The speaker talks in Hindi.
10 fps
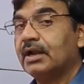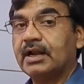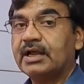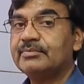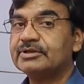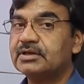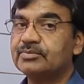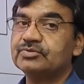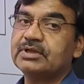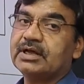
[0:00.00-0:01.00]
लाइन
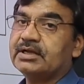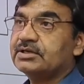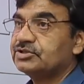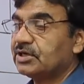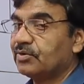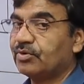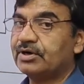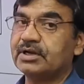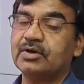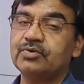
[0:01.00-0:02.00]
मतलब होता है चाहे
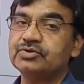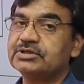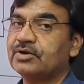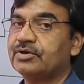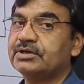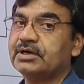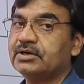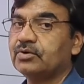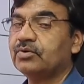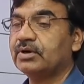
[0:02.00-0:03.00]
वर्टिकल हो चाहे
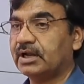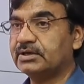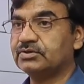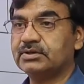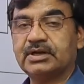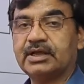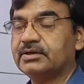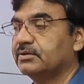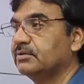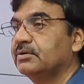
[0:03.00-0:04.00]
हॉरिजेंटल हो लाइन
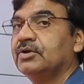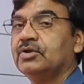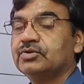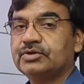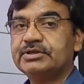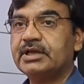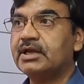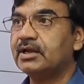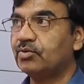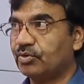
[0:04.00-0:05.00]
लाइन तो
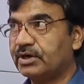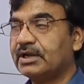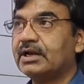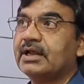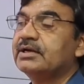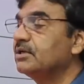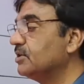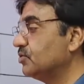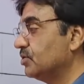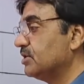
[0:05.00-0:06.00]
ये वर्टिकल लाइन
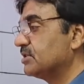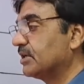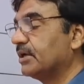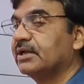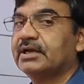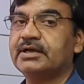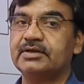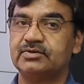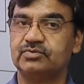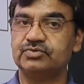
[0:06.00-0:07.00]
की जो स्कैनिंग है
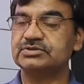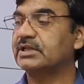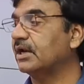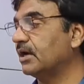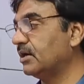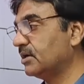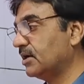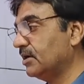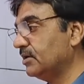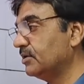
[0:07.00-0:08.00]
उससे
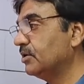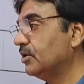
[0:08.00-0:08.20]
रिलेटेड है